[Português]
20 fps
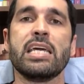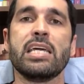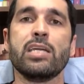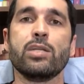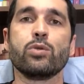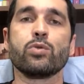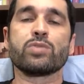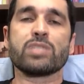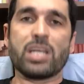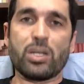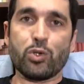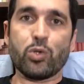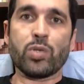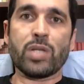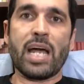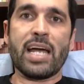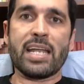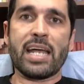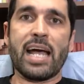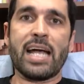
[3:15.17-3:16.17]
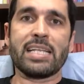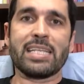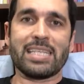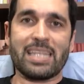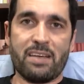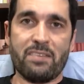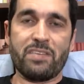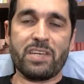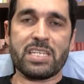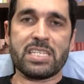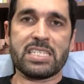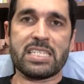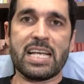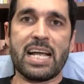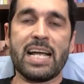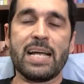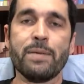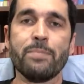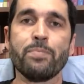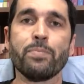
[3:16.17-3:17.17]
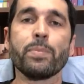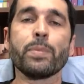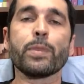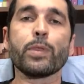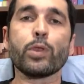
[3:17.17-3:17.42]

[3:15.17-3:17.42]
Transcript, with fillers: e nos ajudará a atravessar